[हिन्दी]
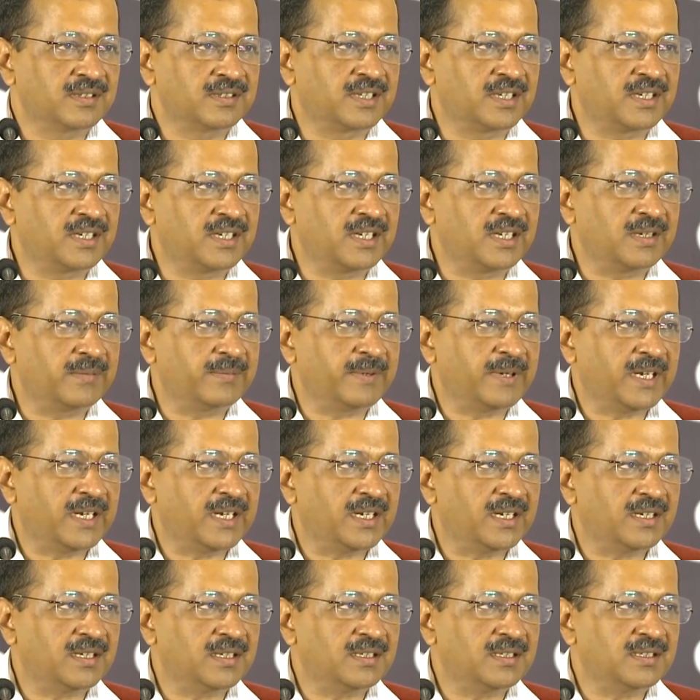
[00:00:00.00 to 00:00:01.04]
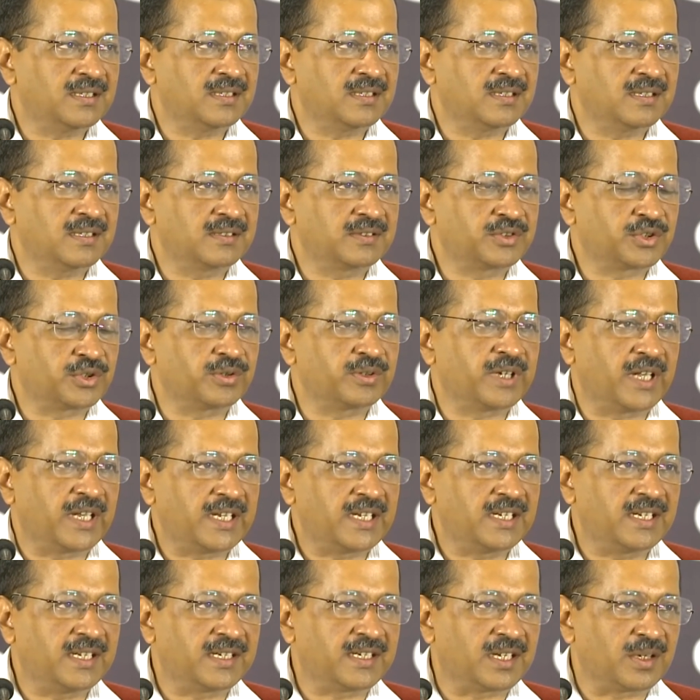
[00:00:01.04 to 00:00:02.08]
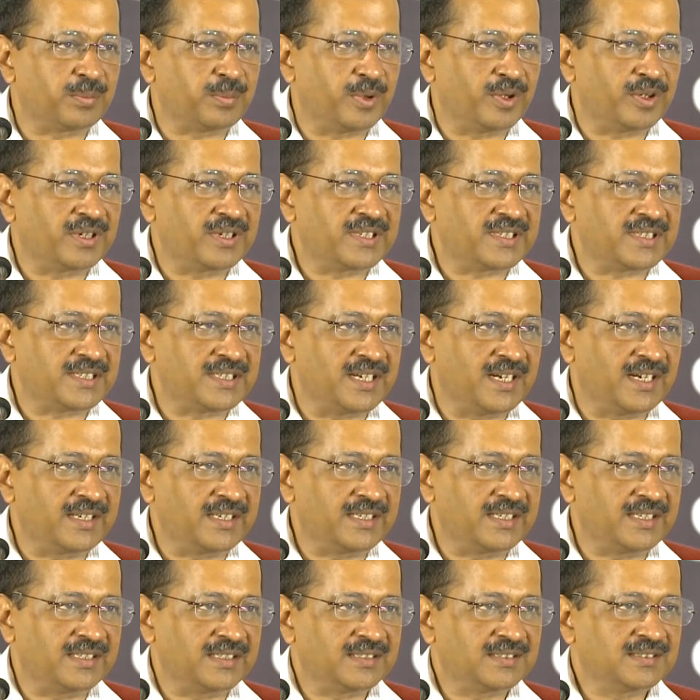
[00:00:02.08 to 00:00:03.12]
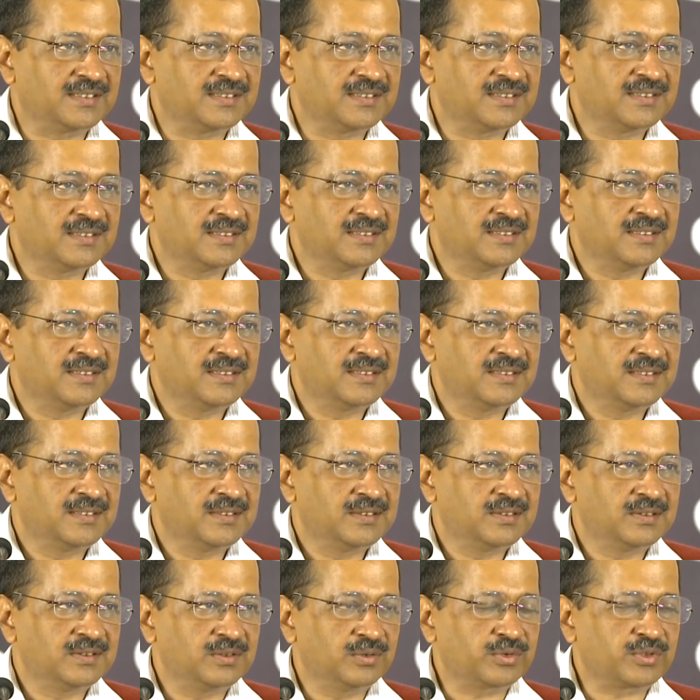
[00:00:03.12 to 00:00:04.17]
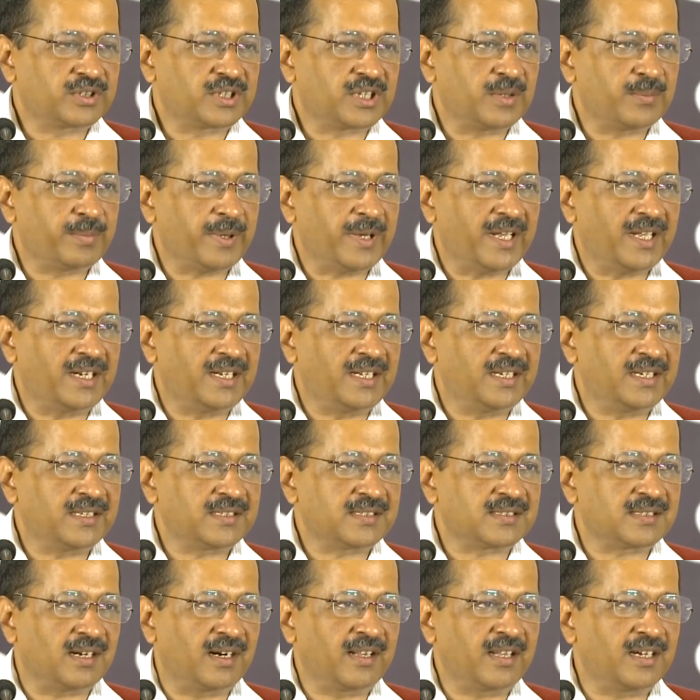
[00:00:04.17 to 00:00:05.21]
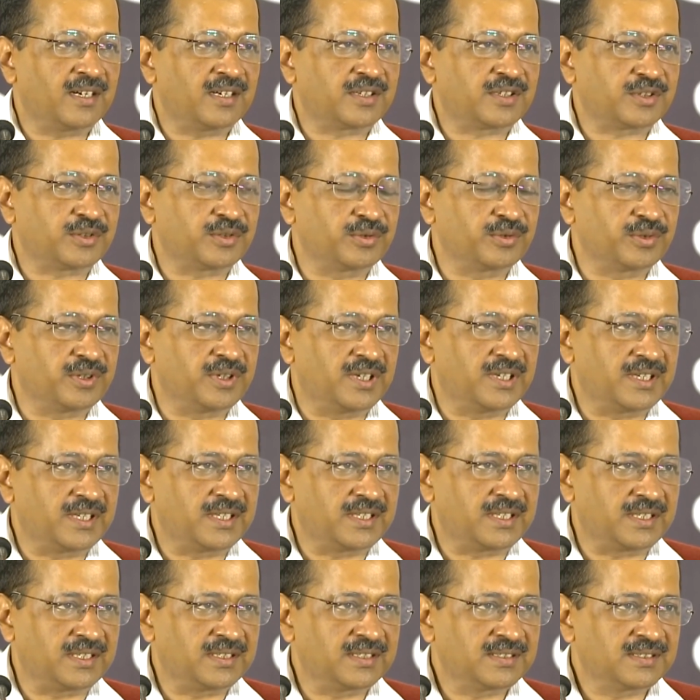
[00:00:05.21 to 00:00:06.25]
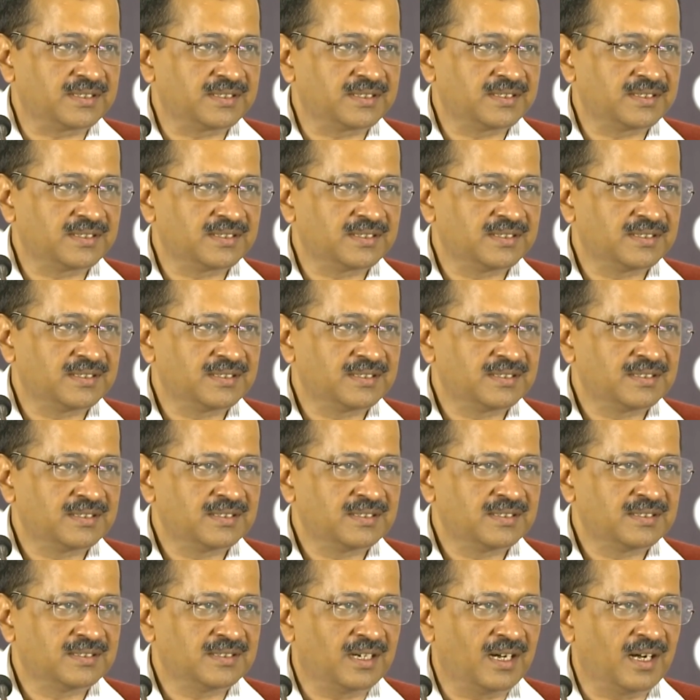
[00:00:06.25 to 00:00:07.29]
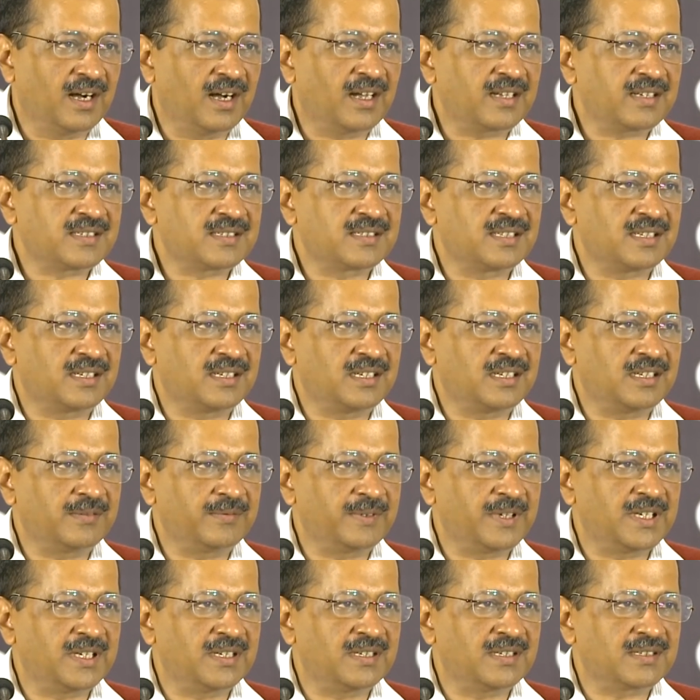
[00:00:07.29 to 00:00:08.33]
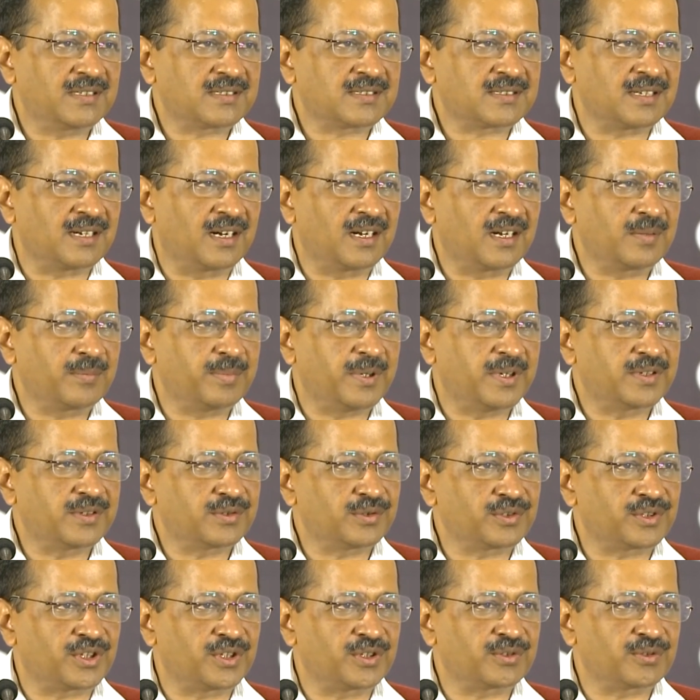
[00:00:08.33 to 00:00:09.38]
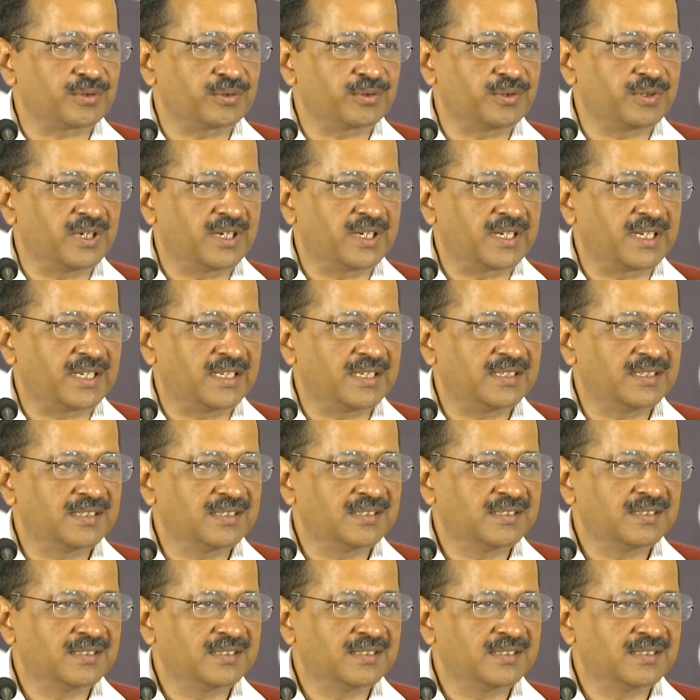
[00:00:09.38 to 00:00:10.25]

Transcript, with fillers: दिल्ली में जो नई लिकर पॉलिसी आई है उसके पहले साढ़े आठ सौ दुकानें थी आज दिल्ली में साढ़े पाँच सौ छः सौ दुकानें हैं